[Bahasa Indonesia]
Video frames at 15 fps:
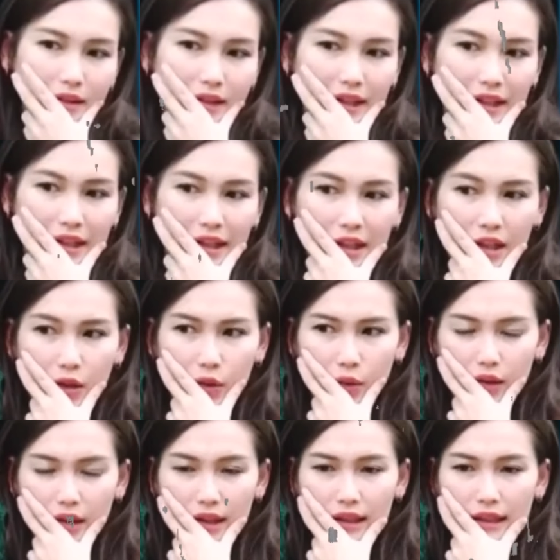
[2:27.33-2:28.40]
Bisa
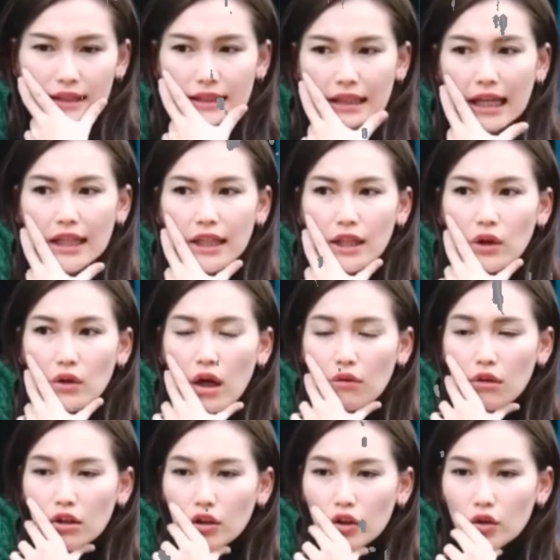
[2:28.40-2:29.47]
dihitung. Sekali
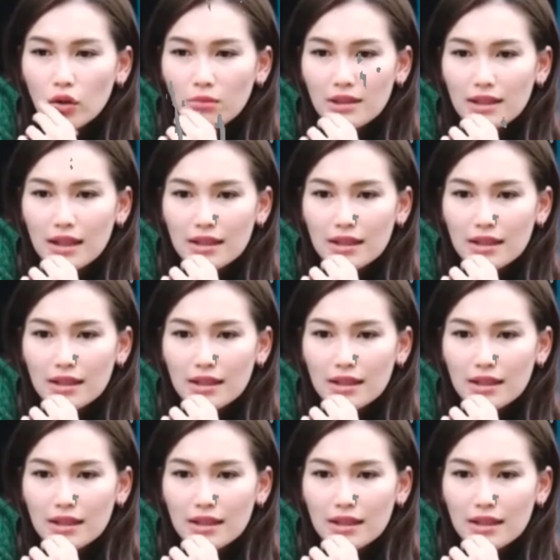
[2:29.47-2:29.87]
doang waktu itu